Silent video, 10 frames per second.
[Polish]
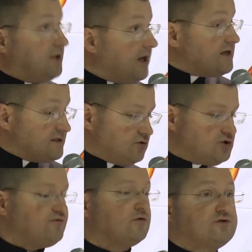teraz do
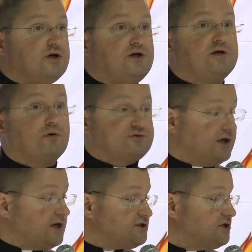świątyni, bo
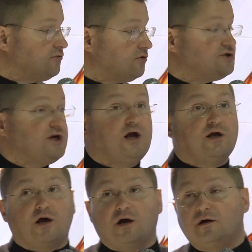teraz się to
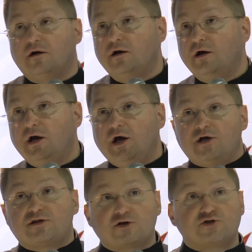dzieje.
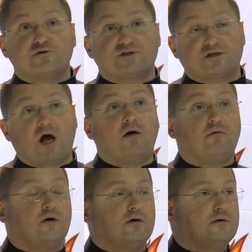I tak się
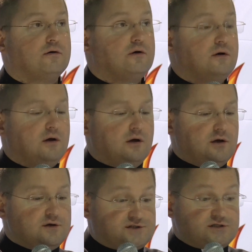stało.
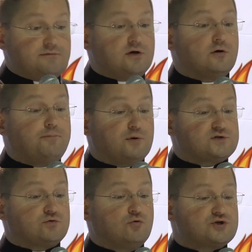Symeon
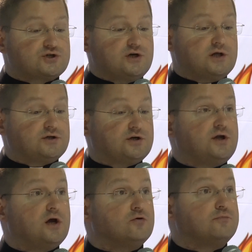posłuszny
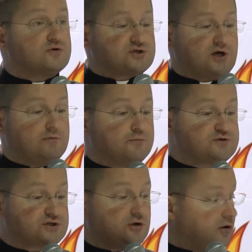natchnieniu Bożemu
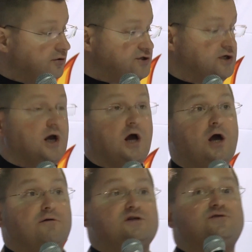przychodzi.
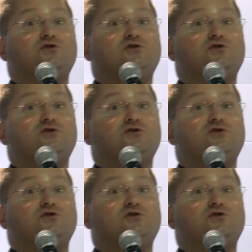Więc